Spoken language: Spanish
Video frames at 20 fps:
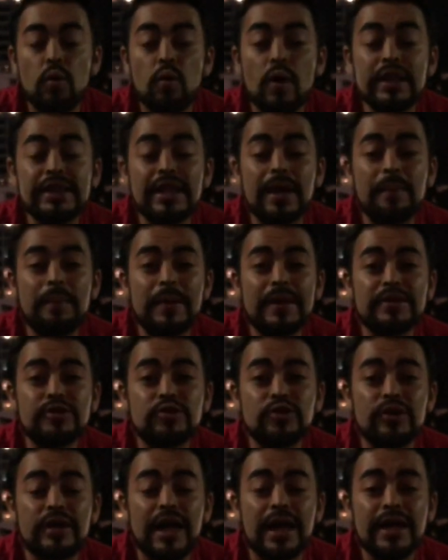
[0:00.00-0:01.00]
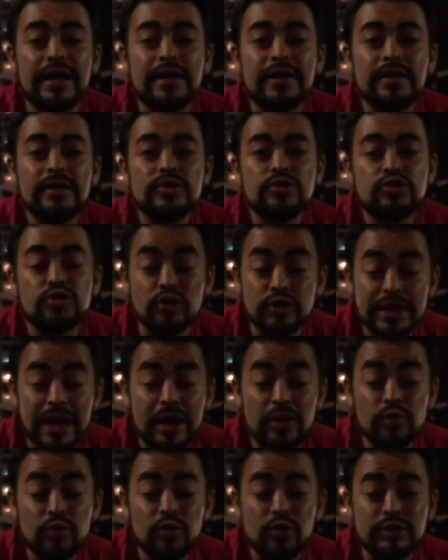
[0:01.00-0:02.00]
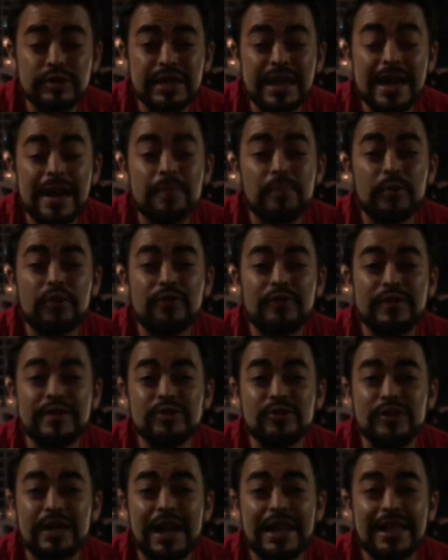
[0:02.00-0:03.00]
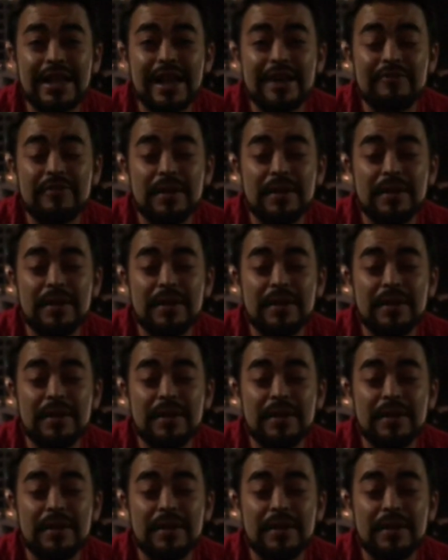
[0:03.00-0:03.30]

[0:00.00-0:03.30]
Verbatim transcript: ¿Cuántas personas soñaron con ser el profesional de la